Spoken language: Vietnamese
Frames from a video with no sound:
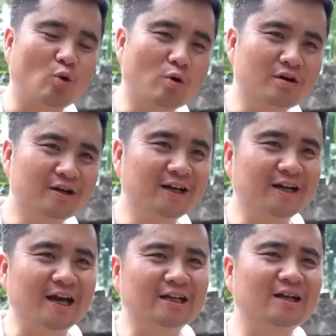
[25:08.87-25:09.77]
cụ cứ
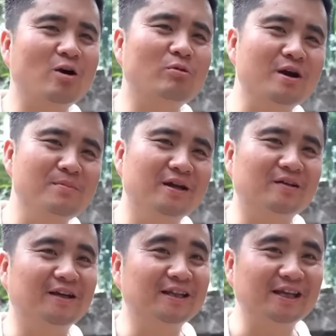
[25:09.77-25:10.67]
đi đến gốc cây mít
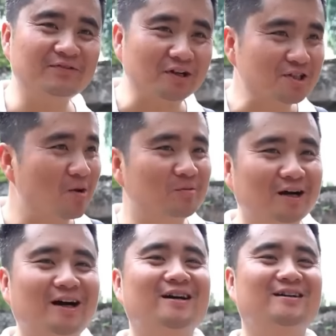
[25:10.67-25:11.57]
rồi đi tít vào trong
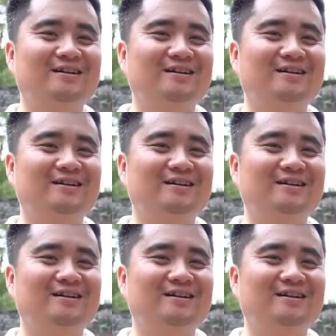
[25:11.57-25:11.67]
rồi